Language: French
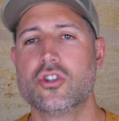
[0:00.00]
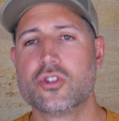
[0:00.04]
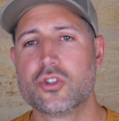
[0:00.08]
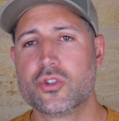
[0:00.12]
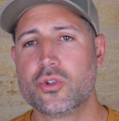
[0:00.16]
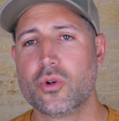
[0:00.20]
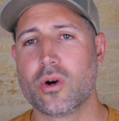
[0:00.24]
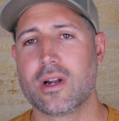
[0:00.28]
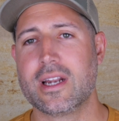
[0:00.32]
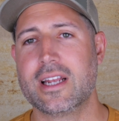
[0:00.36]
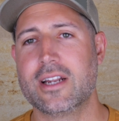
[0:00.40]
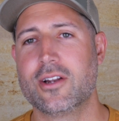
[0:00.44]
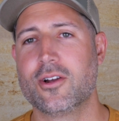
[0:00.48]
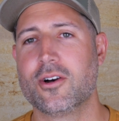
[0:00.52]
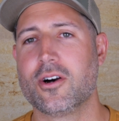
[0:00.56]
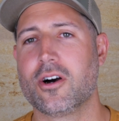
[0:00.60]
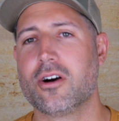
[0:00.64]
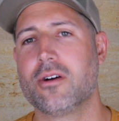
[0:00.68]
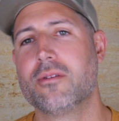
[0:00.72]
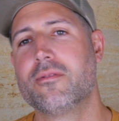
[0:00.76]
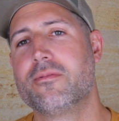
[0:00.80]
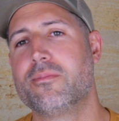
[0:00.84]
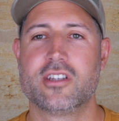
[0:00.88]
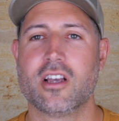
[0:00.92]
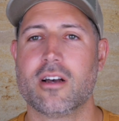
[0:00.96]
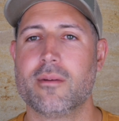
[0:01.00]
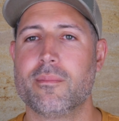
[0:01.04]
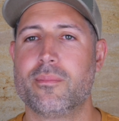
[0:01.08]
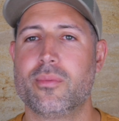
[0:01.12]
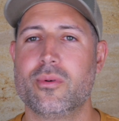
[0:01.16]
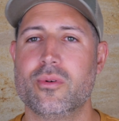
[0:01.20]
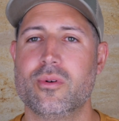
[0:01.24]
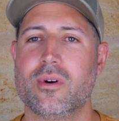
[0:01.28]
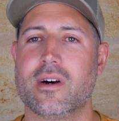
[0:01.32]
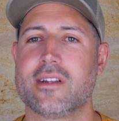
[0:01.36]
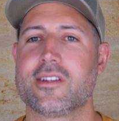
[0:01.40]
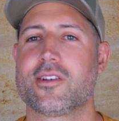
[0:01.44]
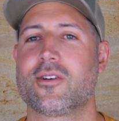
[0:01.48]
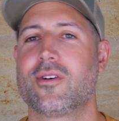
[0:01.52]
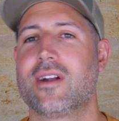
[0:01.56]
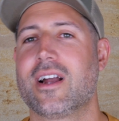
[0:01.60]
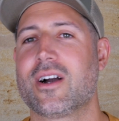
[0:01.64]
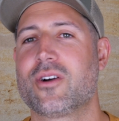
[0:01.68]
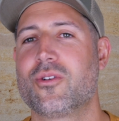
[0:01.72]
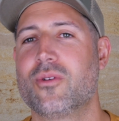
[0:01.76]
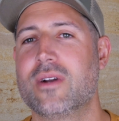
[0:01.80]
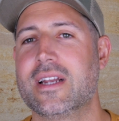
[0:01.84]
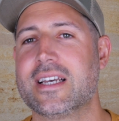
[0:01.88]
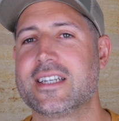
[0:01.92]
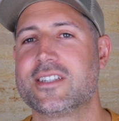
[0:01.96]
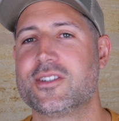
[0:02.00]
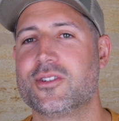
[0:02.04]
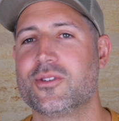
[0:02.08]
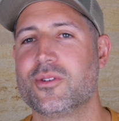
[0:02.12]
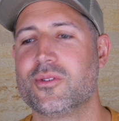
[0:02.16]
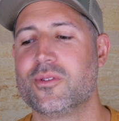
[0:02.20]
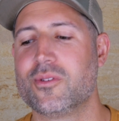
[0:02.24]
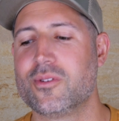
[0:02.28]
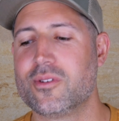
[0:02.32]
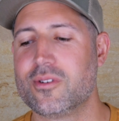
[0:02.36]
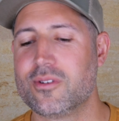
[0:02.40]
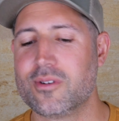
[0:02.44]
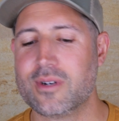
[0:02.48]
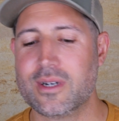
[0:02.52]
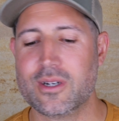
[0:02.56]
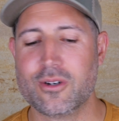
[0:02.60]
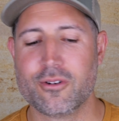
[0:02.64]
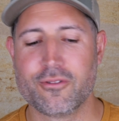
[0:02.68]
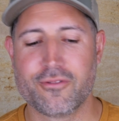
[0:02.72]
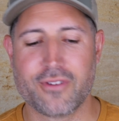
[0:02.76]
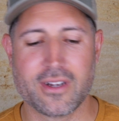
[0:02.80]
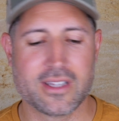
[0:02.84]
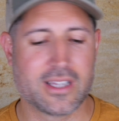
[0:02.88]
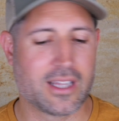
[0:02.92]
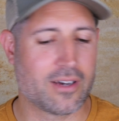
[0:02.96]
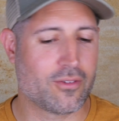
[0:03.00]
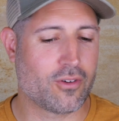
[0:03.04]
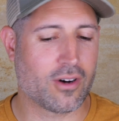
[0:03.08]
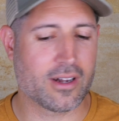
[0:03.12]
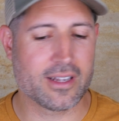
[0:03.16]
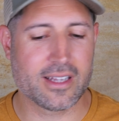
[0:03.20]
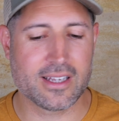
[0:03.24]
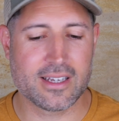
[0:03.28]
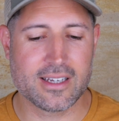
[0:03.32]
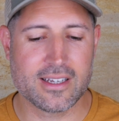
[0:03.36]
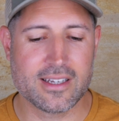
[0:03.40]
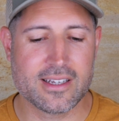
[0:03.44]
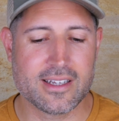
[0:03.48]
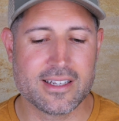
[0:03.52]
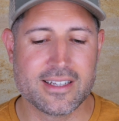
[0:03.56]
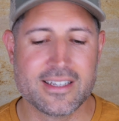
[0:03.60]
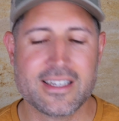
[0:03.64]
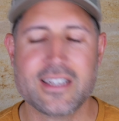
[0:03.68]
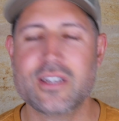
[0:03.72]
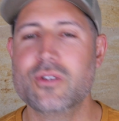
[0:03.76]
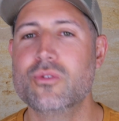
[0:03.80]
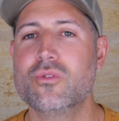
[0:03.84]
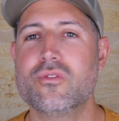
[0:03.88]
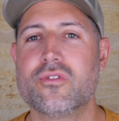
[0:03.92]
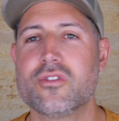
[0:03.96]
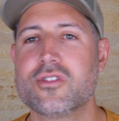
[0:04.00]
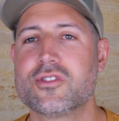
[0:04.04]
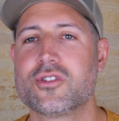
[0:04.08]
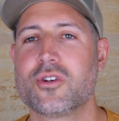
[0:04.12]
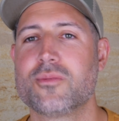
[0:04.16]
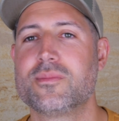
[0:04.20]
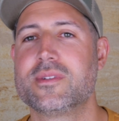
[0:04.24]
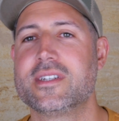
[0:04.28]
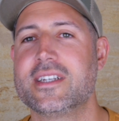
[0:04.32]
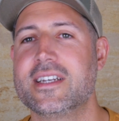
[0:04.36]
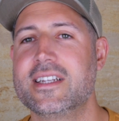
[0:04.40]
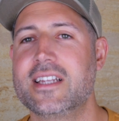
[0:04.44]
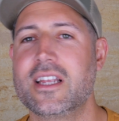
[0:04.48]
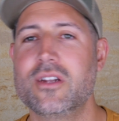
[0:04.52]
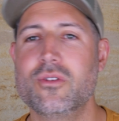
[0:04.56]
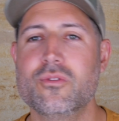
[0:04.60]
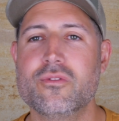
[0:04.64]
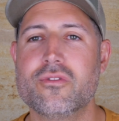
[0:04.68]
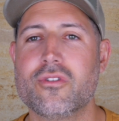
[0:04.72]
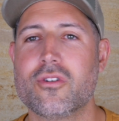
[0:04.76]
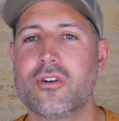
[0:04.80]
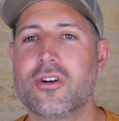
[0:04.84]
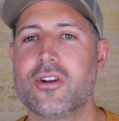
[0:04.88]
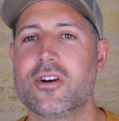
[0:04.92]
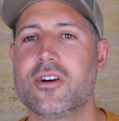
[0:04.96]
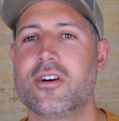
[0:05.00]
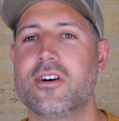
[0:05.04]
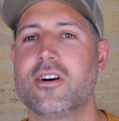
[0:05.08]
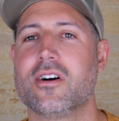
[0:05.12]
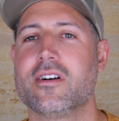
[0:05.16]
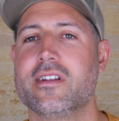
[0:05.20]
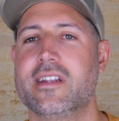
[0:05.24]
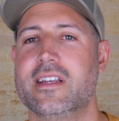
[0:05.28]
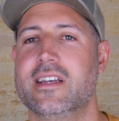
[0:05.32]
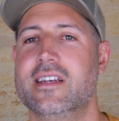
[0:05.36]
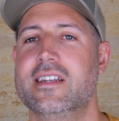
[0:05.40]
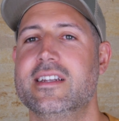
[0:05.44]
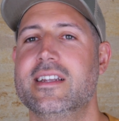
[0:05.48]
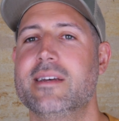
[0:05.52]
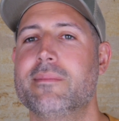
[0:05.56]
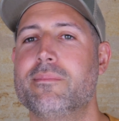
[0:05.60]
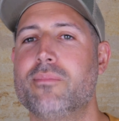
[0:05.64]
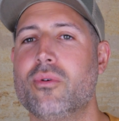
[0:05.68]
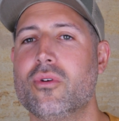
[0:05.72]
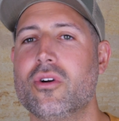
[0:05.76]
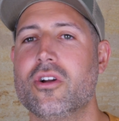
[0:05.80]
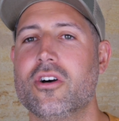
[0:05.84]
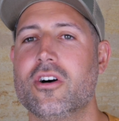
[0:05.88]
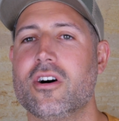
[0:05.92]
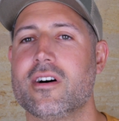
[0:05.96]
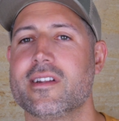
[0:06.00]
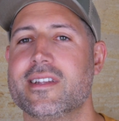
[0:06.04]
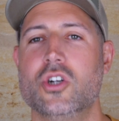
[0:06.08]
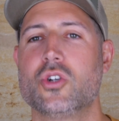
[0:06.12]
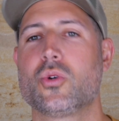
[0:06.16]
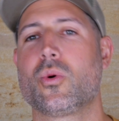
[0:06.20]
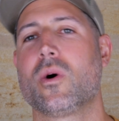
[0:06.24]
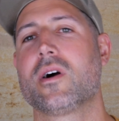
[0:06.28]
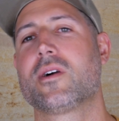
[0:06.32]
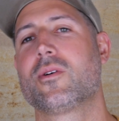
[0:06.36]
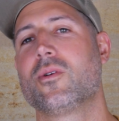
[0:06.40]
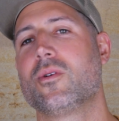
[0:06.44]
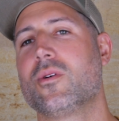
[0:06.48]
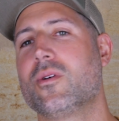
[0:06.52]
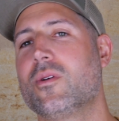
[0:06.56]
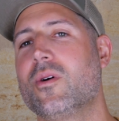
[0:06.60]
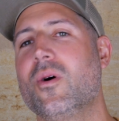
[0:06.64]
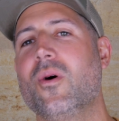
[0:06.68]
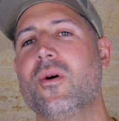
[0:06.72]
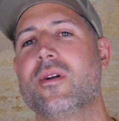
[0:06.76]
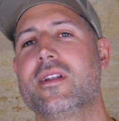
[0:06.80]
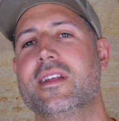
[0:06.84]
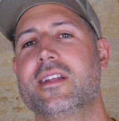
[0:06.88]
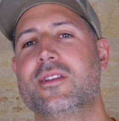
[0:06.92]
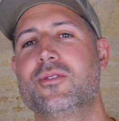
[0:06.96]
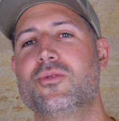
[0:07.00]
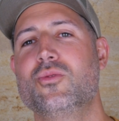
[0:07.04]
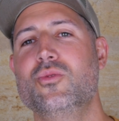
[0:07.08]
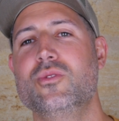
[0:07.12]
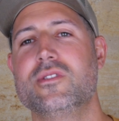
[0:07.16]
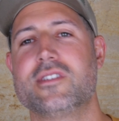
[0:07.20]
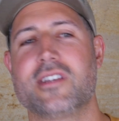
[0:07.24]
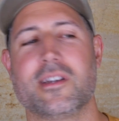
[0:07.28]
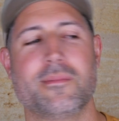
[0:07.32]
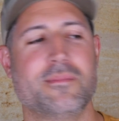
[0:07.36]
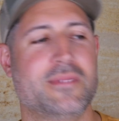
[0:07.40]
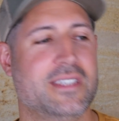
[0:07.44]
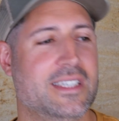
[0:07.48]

sur les leurs. C'est un peu entre la collection et le fait d'avoir des, nouveaux objets, des nouveaux leurs, des, beaux leurs. Je crois qu'on est tous un